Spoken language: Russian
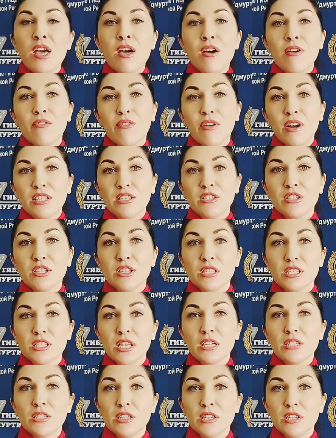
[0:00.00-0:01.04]
Водитель
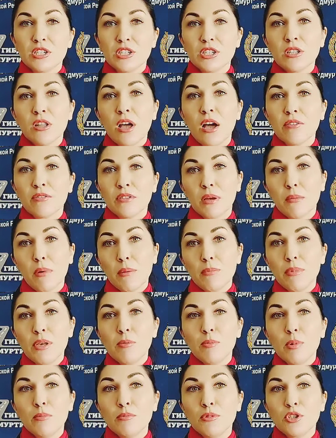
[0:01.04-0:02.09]
задержан, автомобиль
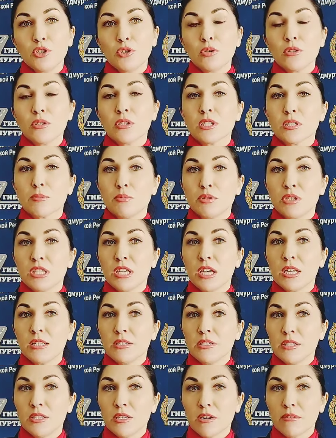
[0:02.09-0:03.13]
помещен на
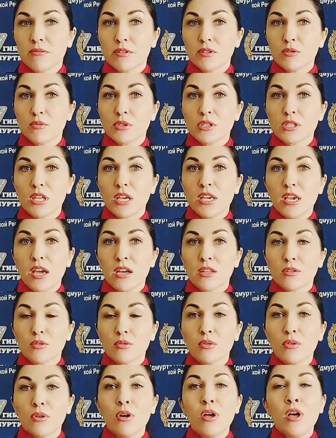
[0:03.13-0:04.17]
специализированную
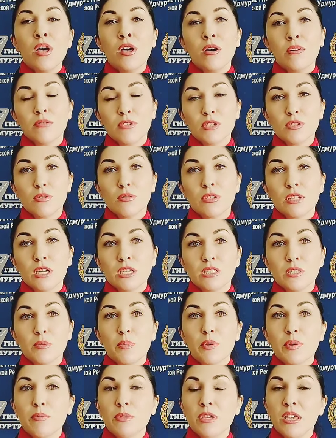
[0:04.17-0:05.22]
стоянку. В результате
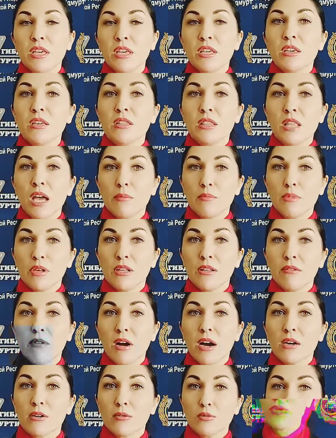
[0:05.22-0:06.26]
применения табельного
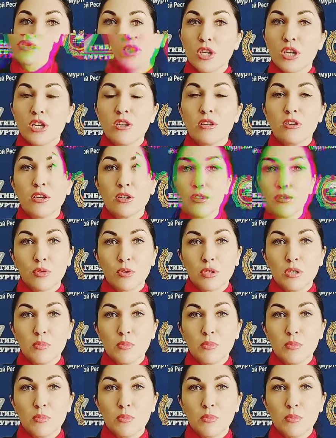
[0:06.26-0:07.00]
оружия никто не